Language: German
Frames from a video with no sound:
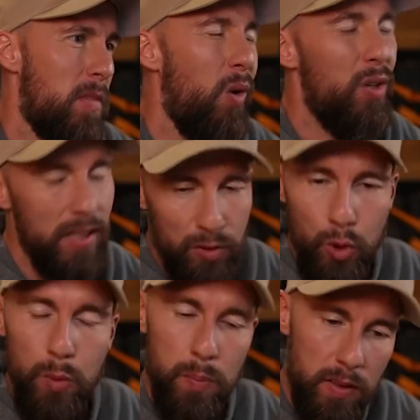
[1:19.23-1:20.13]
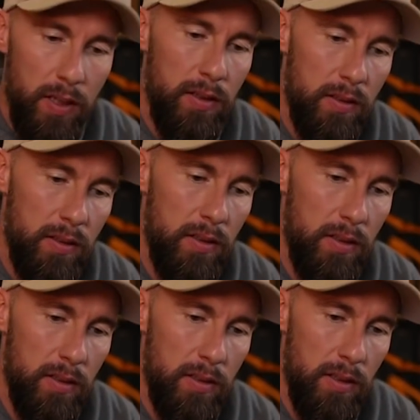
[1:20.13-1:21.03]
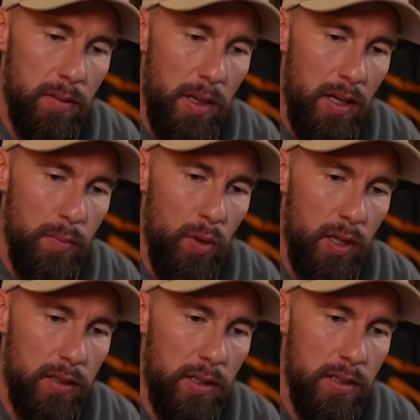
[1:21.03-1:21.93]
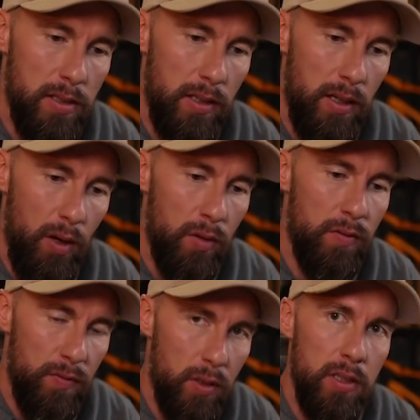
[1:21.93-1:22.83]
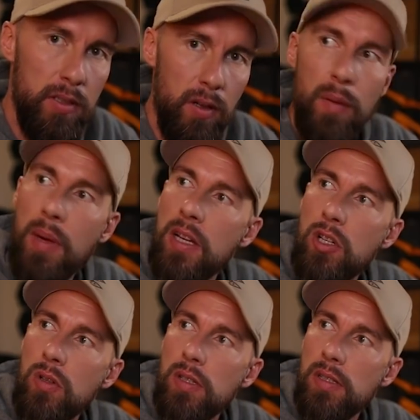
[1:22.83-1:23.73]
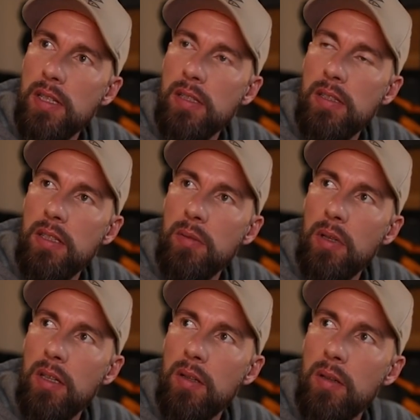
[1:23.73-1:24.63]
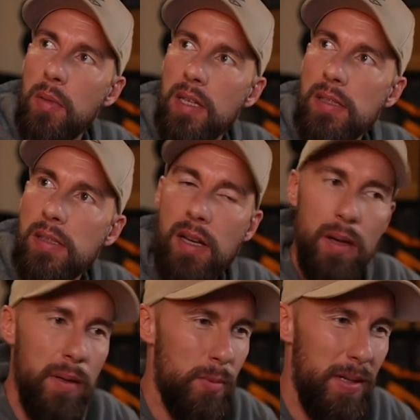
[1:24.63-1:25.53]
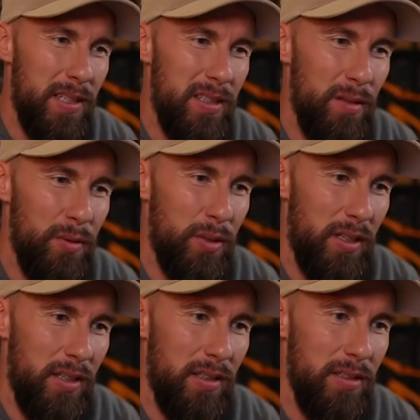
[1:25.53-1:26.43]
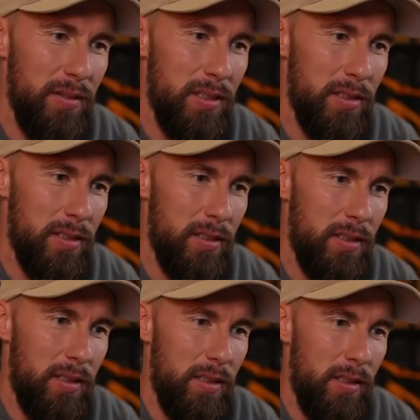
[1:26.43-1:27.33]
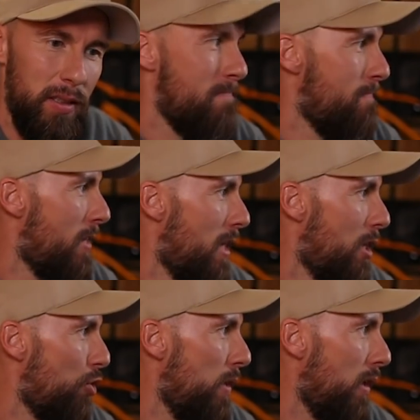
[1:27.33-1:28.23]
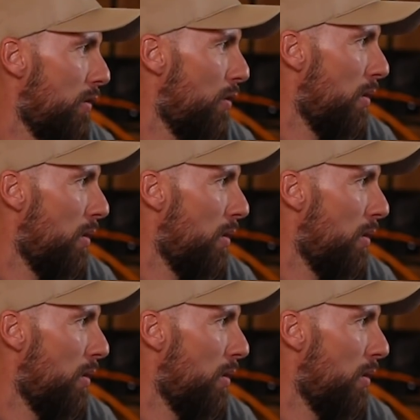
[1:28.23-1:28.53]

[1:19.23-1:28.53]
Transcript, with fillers: Und der Typ, der den, der den Marabu hat, der ist auch ein wirklich toller Mensch und ein sehr tierlieber Meister, aber er sperrt halt auch Vögel ein, ne? ihr wisst es. Schwierig für